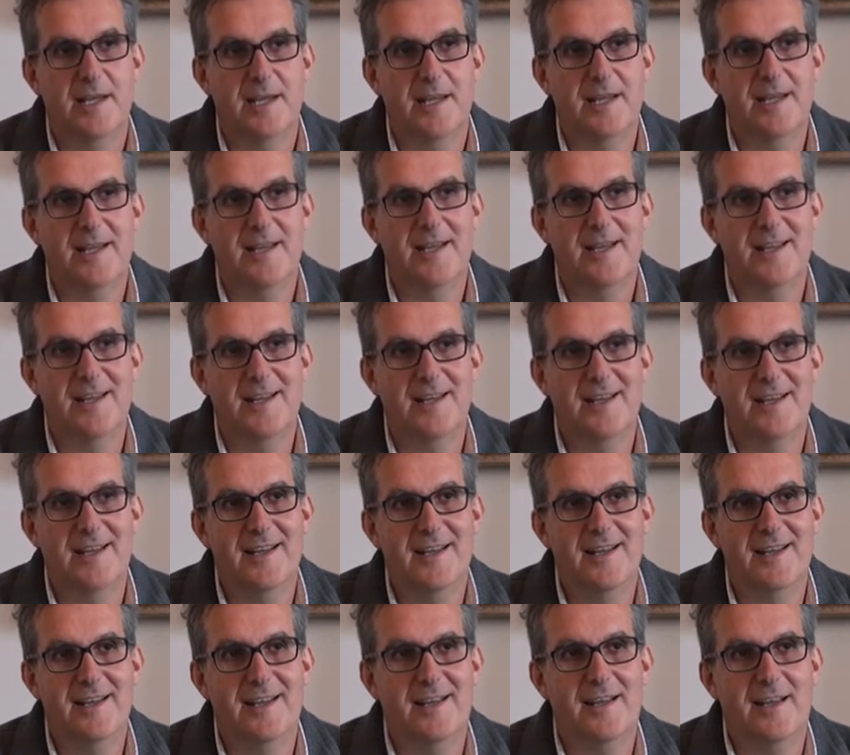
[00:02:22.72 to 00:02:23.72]

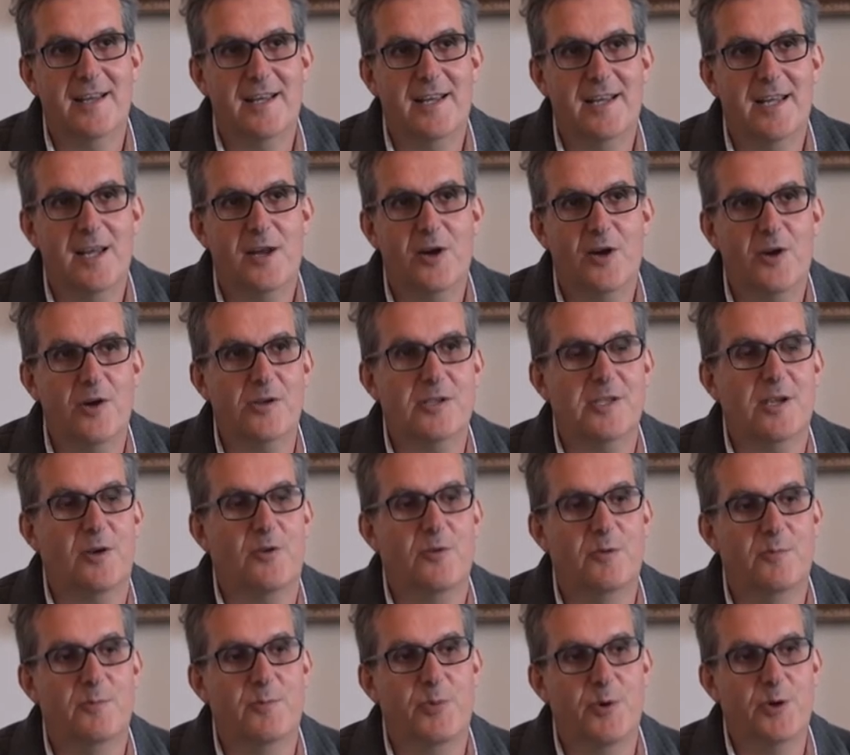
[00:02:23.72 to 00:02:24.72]
eh, che cosa
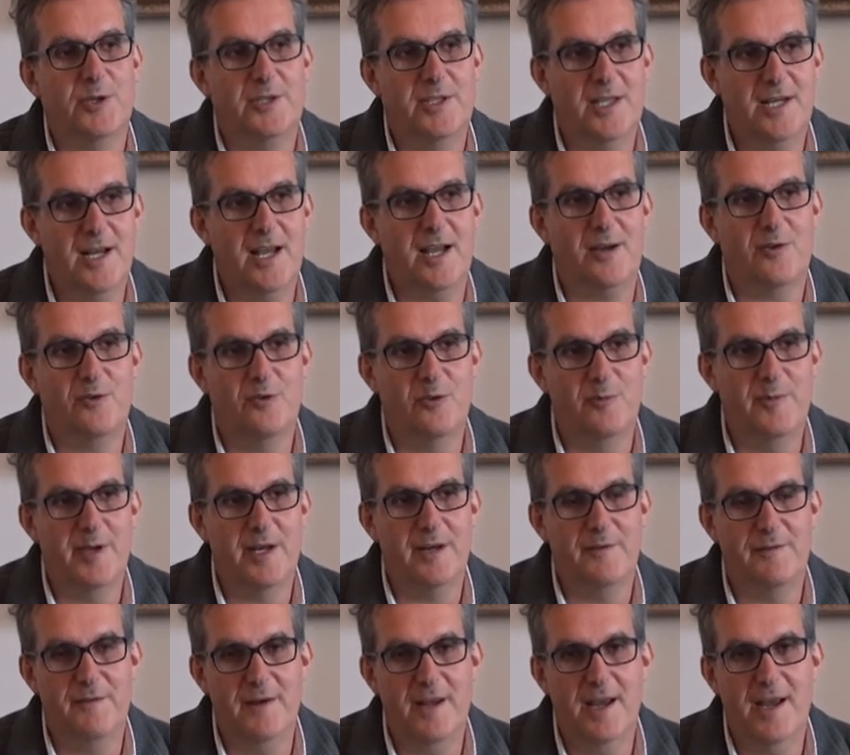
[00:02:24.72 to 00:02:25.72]
comporterà come
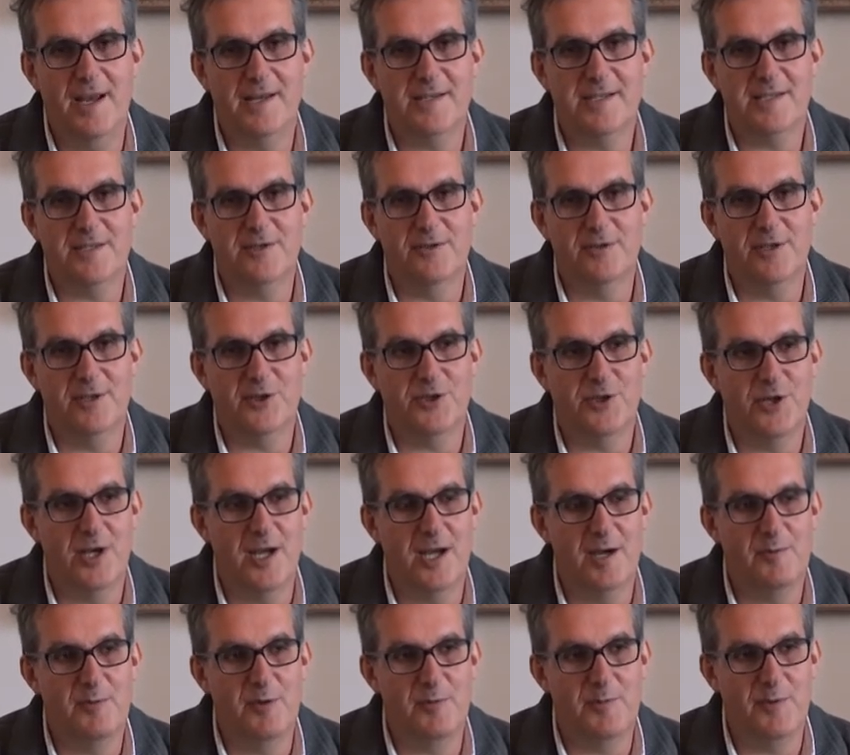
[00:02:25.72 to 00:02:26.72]
riflesso,
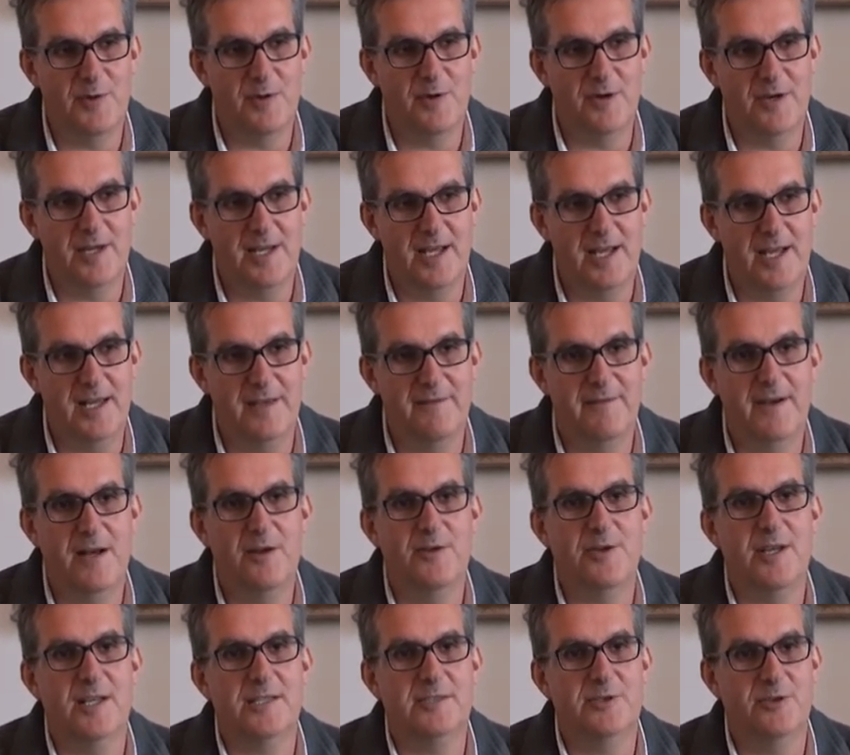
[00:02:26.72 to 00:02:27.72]
diciamo, poi a livello
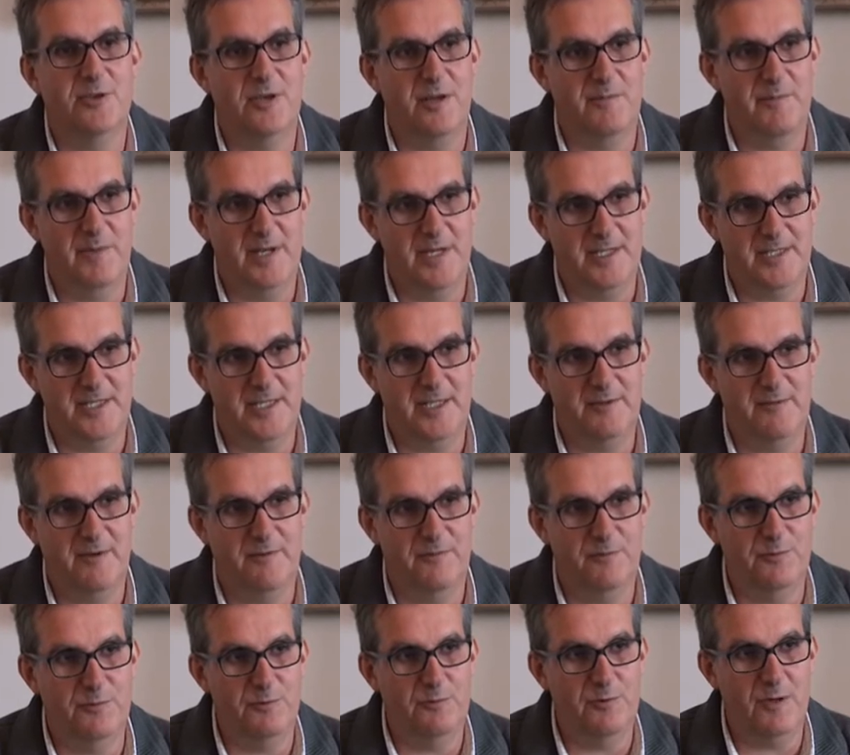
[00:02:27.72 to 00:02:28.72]
di azione amministrativa
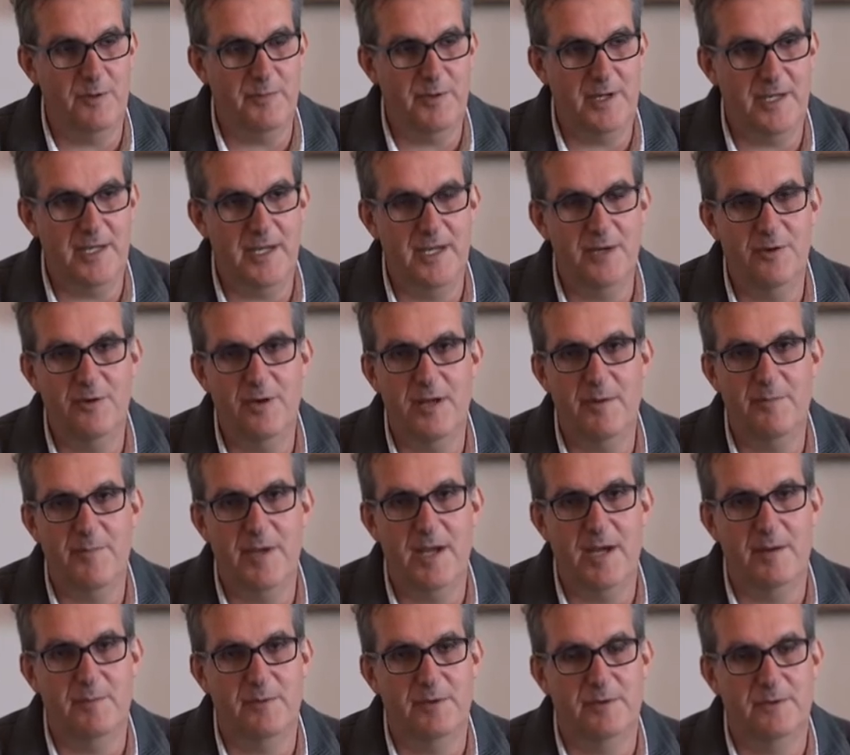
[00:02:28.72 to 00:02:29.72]
futura? Perché noi
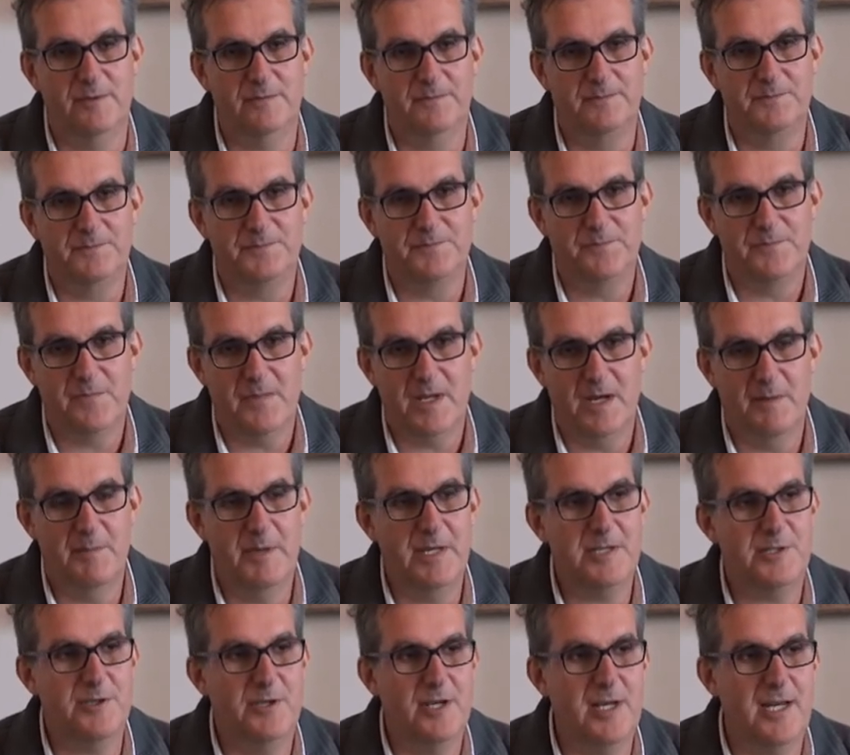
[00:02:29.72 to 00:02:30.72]
abbiamo
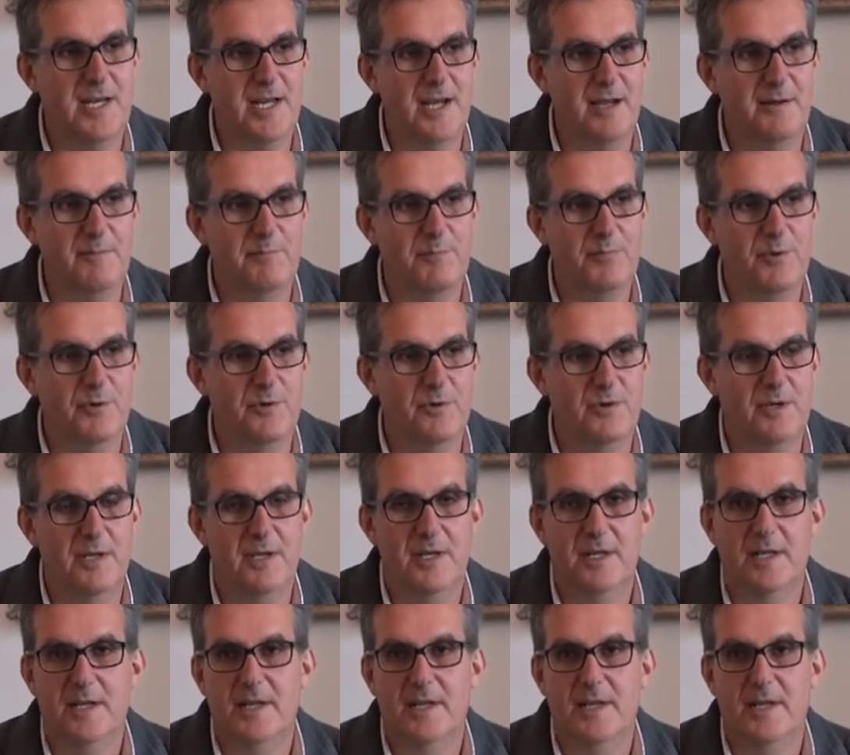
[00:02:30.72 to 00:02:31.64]
messo in campo